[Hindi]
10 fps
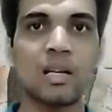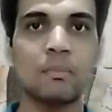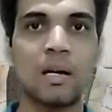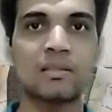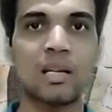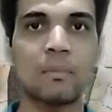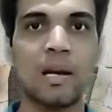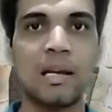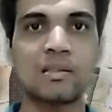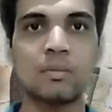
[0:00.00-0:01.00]
आजकल बाजार
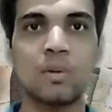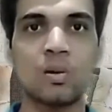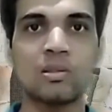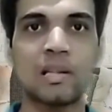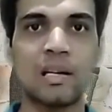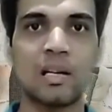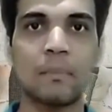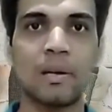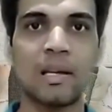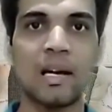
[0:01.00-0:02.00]
में ऐसी बहुत सारी
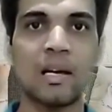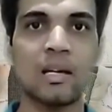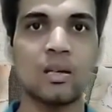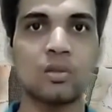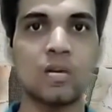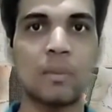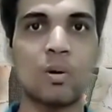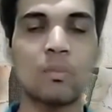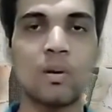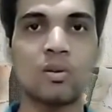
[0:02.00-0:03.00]
कंपनियां हैं जो
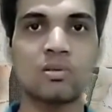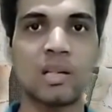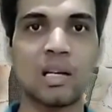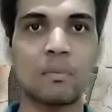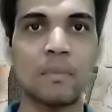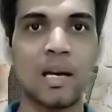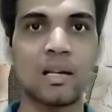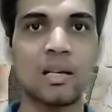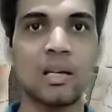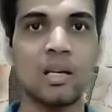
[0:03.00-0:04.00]
आपको बहुत सारी
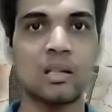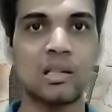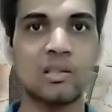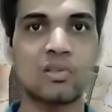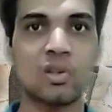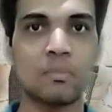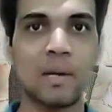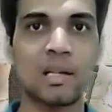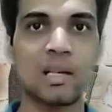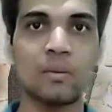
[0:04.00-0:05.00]
बैंक की किशोक
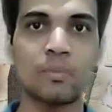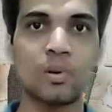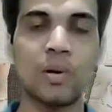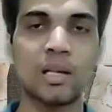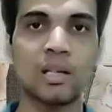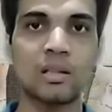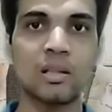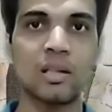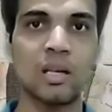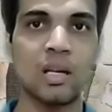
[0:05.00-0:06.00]
बैंकिंग प्रोवाइड
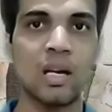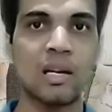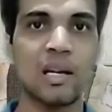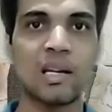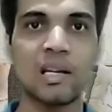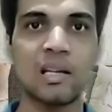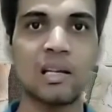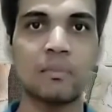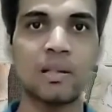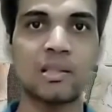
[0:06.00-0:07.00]
करती है लेकिन
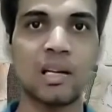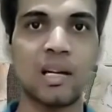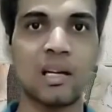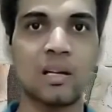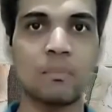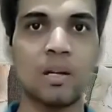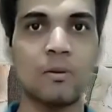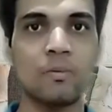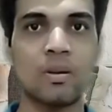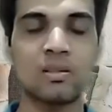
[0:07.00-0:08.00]
इनमें से कई
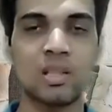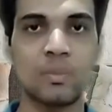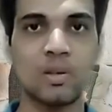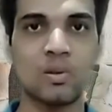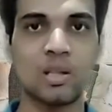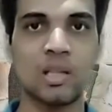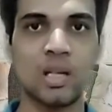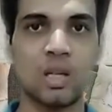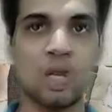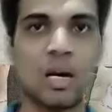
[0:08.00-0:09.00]
कंपनी फर्जी भी होती
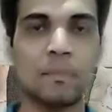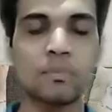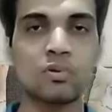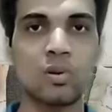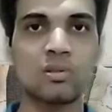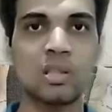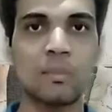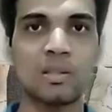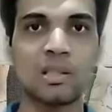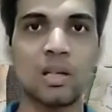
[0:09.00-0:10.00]
है तो आप सोच
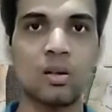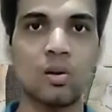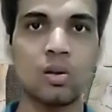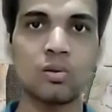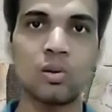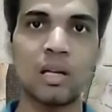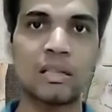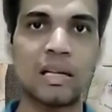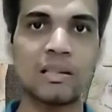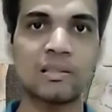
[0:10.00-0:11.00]
समझ कर और थोड़ा
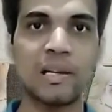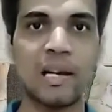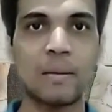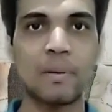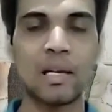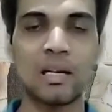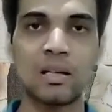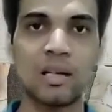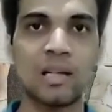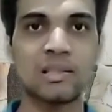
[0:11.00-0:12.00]
ध्यान से अप्लाई
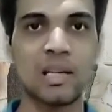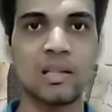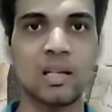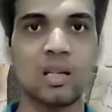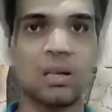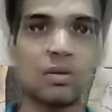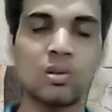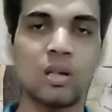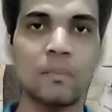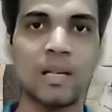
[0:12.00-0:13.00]
करना चाहिए तो
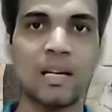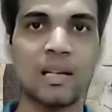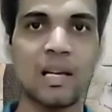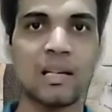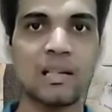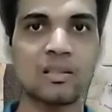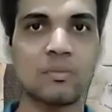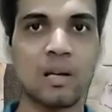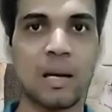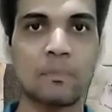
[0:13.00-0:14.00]
दोस्तों अब जानते हैं कि
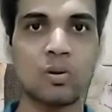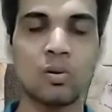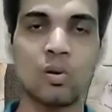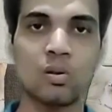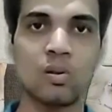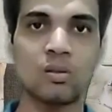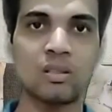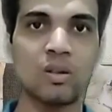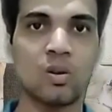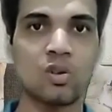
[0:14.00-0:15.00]
इसमें आपको कौन कौन
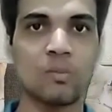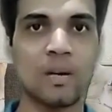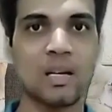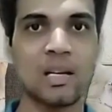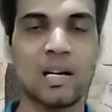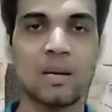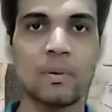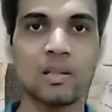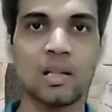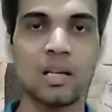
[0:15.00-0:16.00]
से डॉक्यूमेंट देने
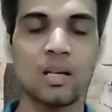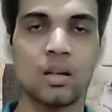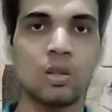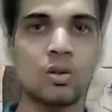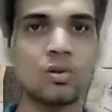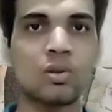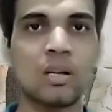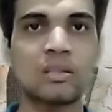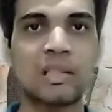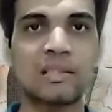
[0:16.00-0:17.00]
पड़ते हैं तो
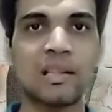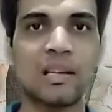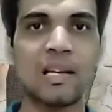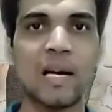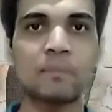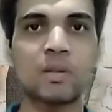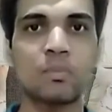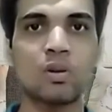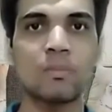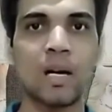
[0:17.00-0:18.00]
दोस्तों जैसे कि आप
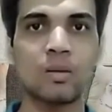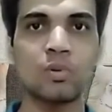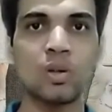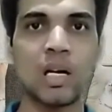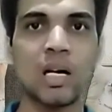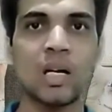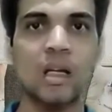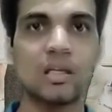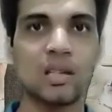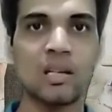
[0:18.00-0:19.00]
सबको मालूम होगा
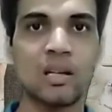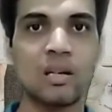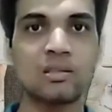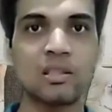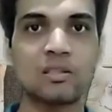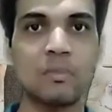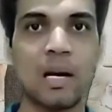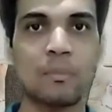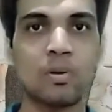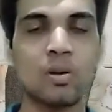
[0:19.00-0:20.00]
आजकल हर चीज
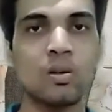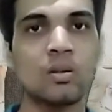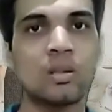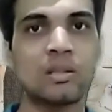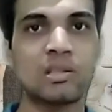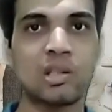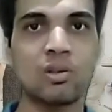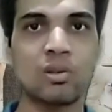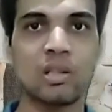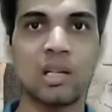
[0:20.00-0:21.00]
में आपको
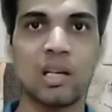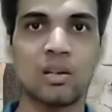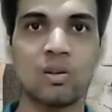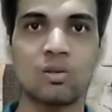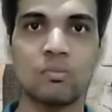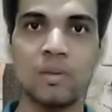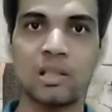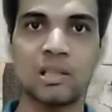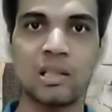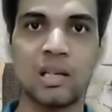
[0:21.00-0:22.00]
सिक्योरिटी देखने को
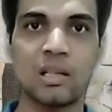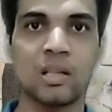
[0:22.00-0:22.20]
मिलती